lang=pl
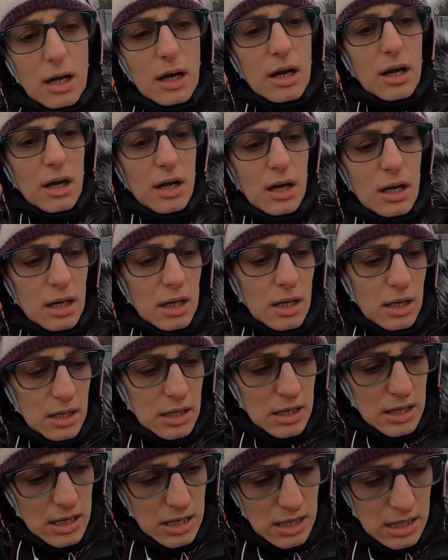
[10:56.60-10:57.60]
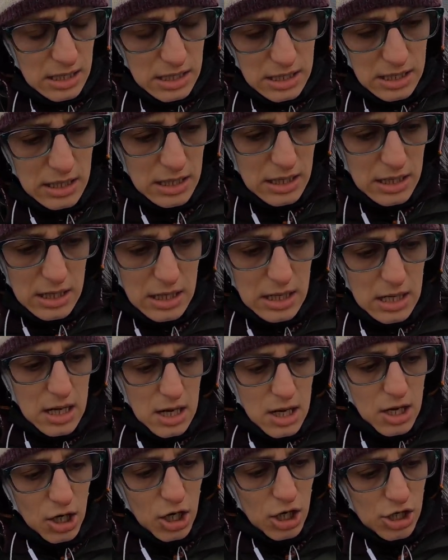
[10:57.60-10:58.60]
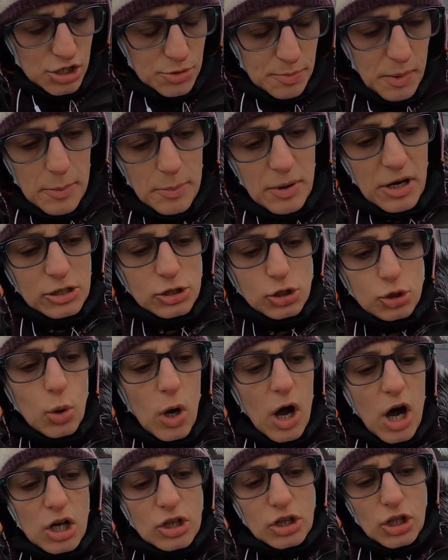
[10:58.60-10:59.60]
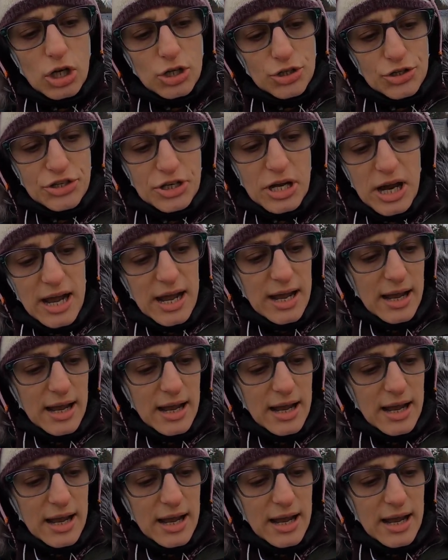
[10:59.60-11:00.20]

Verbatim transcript: A... Chodzi po prostu o to, że